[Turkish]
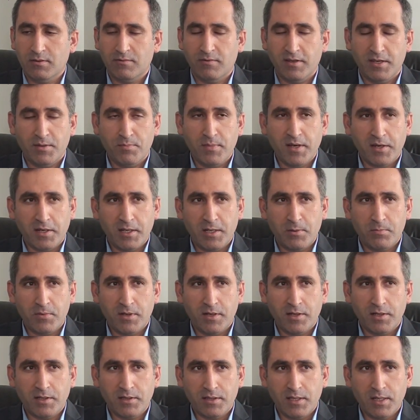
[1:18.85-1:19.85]
vermekle
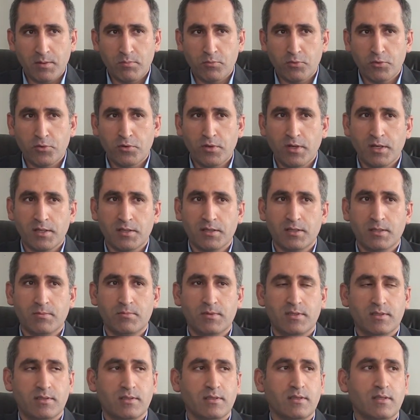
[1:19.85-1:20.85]
birlikte bunun yanında
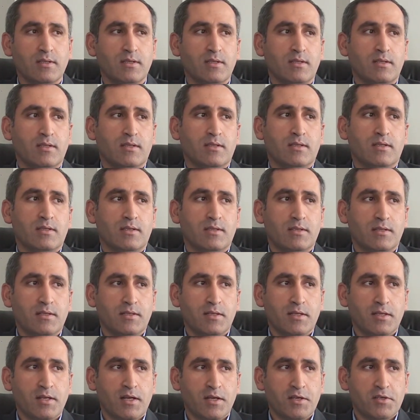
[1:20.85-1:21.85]
biz e,
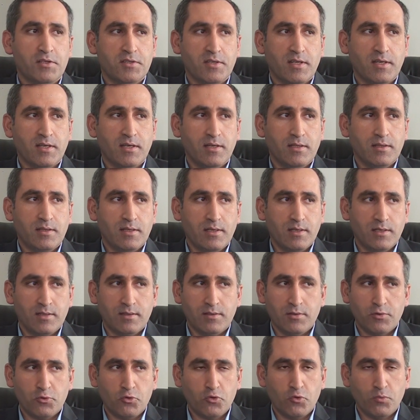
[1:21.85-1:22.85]
yine aynı şekilde
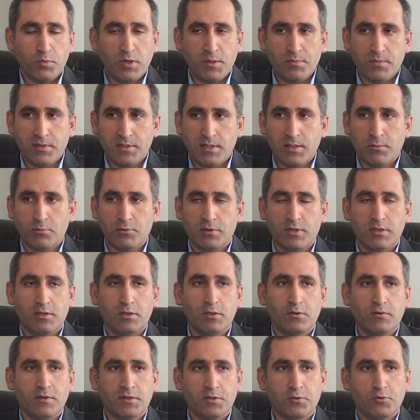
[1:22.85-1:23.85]
şubemizle burada
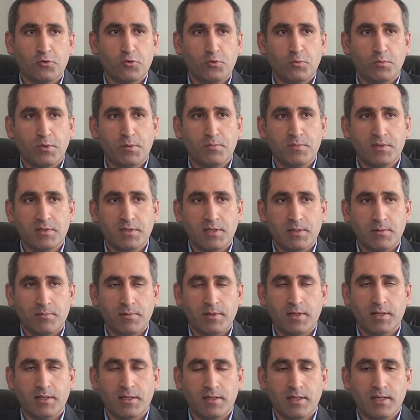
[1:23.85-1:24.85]
Dilovası şubemizle
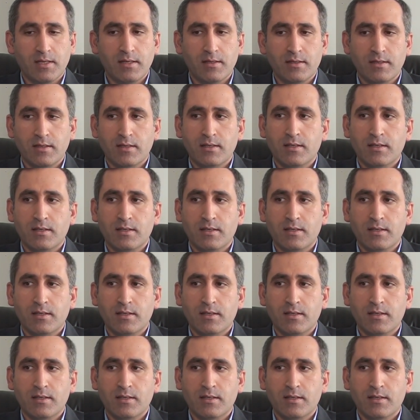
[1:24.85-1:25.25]
birlikte